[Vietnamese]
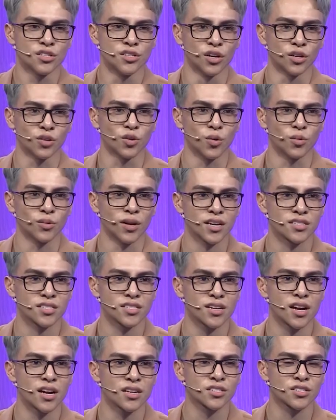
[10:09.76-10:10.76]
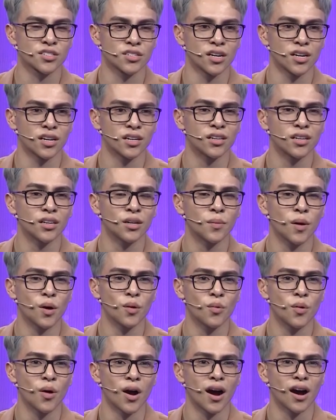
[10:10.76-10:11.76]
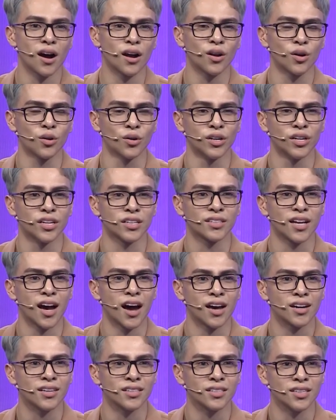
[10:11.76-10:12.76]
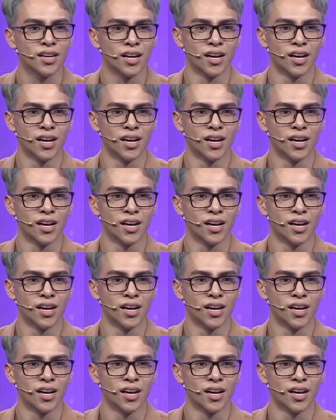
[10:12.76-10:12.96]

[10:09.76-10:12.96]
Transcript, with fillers: giờ cũng đã xác xơ bông hoa lụi tàn.